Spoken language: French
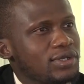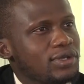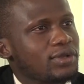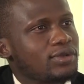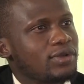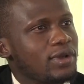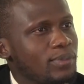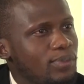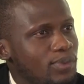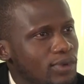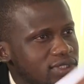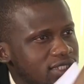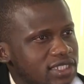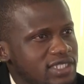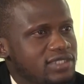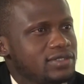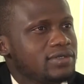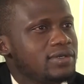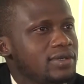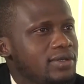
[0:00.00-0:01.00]

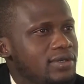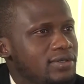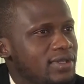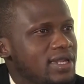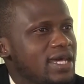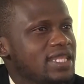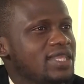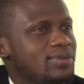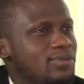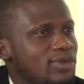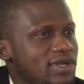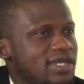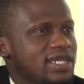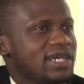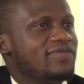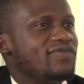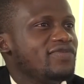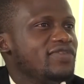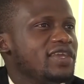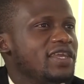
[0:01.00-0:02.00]
recomposition de la
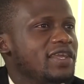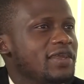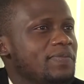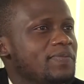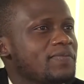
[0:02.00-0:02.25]
démographie.